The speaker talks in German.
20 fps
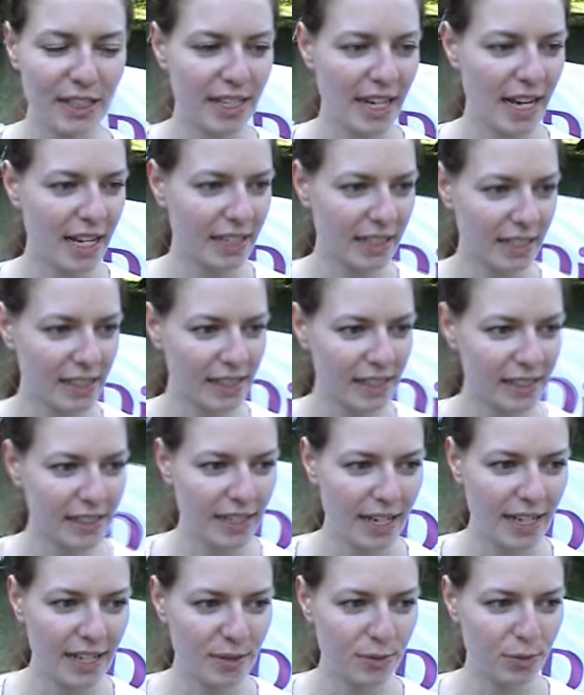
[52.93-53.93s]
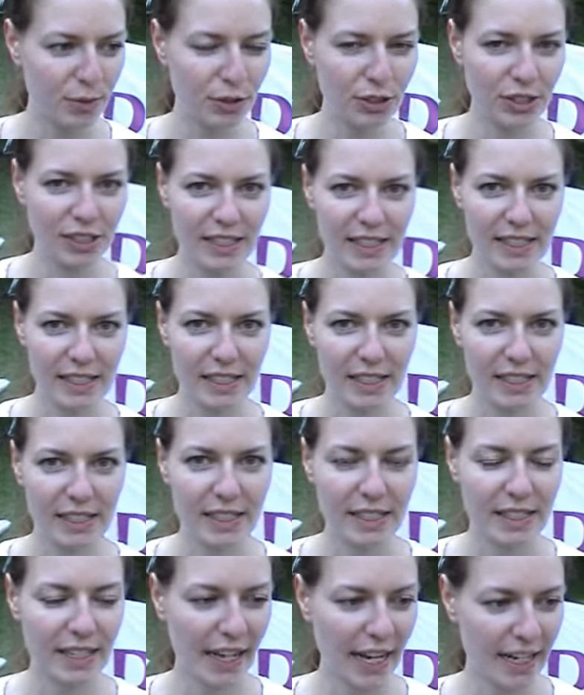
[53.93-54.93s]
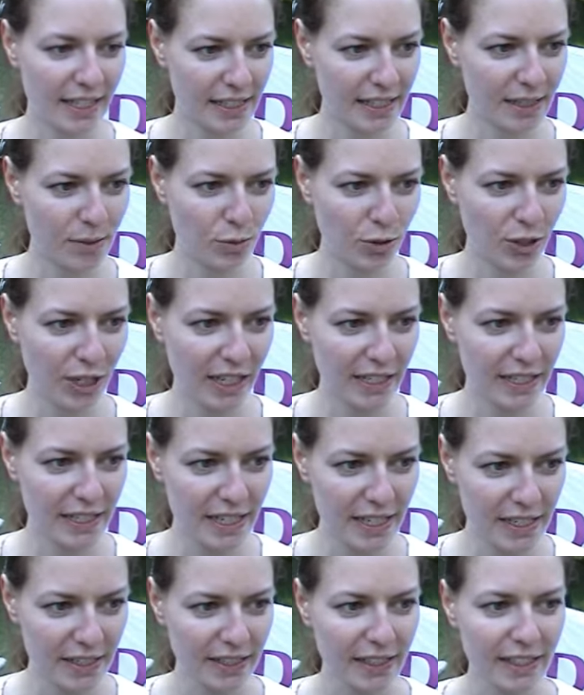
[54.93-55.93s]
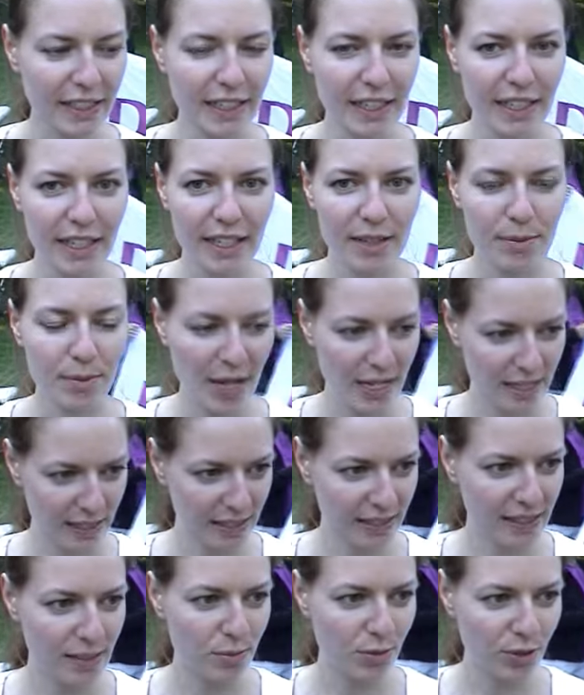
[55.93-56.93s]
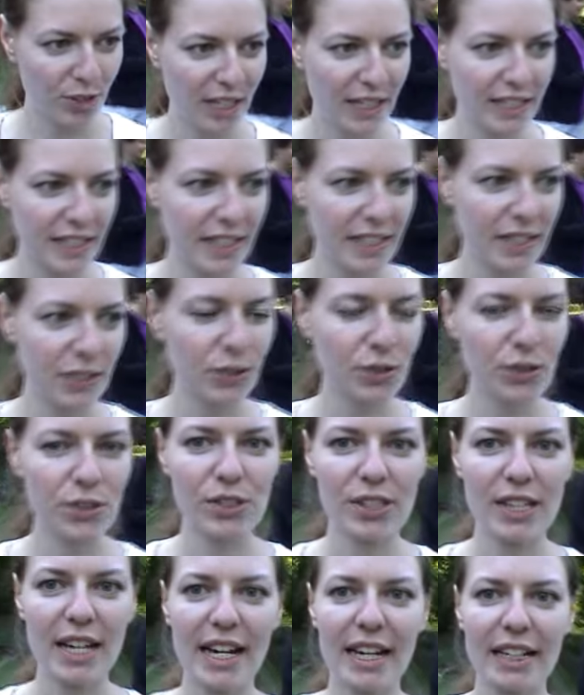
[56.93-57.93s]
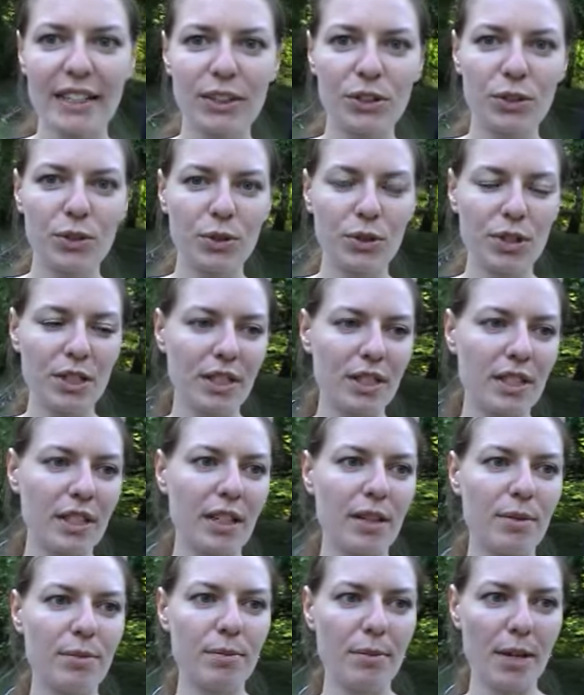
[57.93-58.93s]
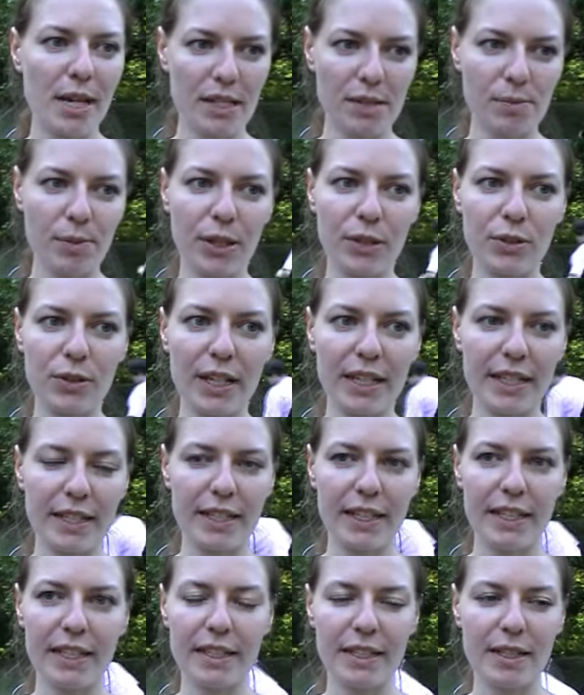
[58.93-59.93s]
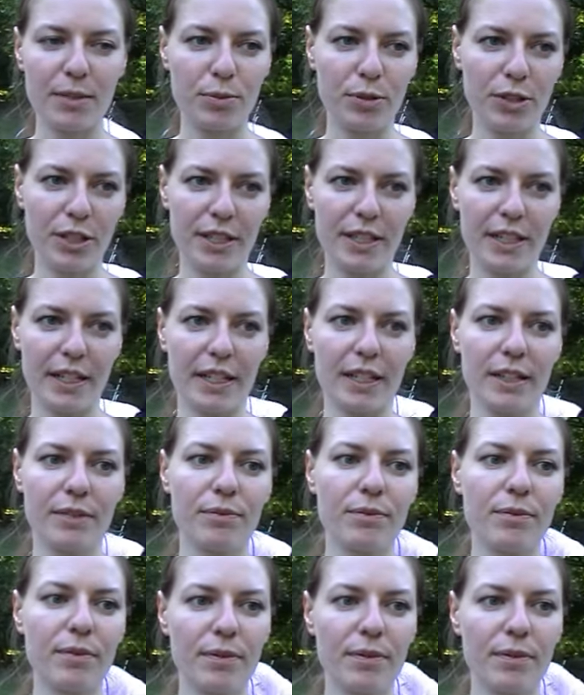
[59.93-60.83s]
Die anderen zentralen Punkte sind direkte Demokratie, Basisdemokratie sozusagen und ähm, mehr Spiritualität in der Politik.